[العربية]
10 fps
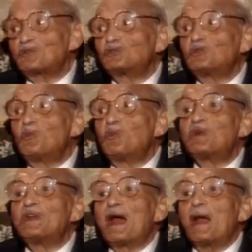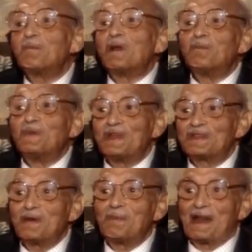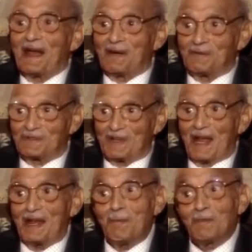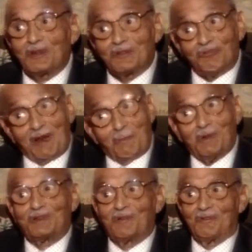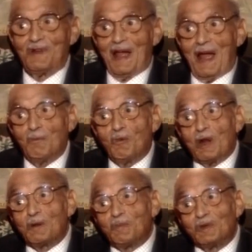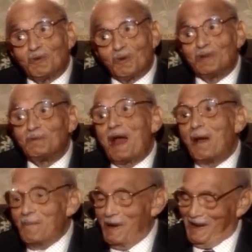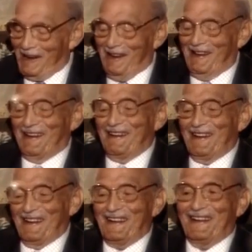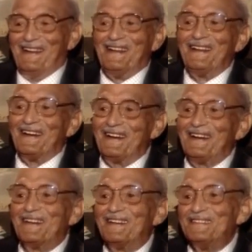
صوتي ممكن اعمل بيه زي ما انا عاوز يعني آه. اعمل طفل اعمل طفل آه. اعمل ولد بيتولد اعمل ولد بيتولد ولد صغير